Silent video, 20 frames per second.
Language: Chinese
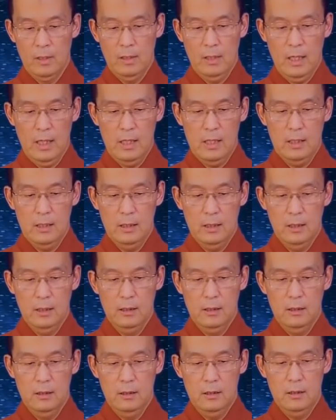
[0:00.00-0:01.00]
那
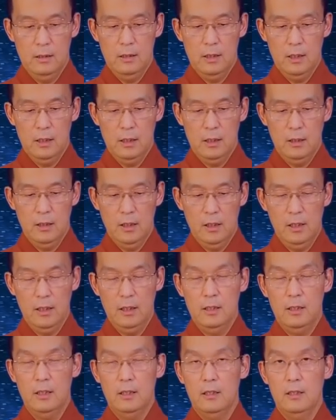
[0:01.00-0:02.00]
世间的
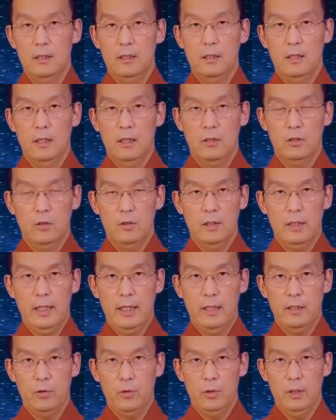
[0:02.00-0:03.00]
天人啊，都应该
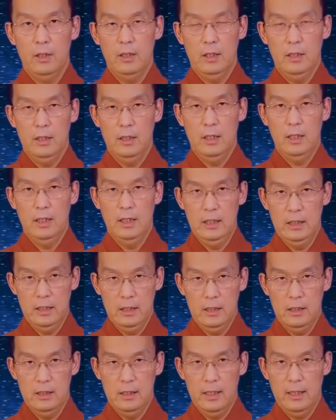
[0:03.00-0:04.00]
要对你礼
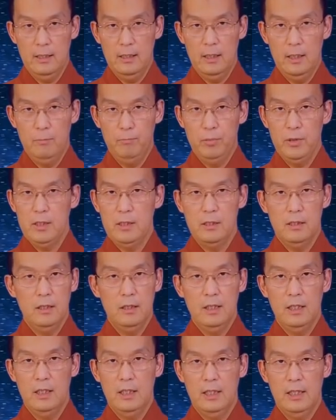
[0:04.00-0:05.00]
敬，这样，而不只是
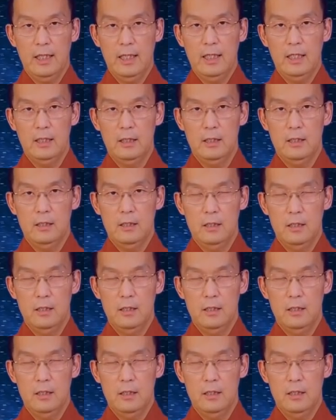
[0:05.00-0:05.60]
天人应该礼敬。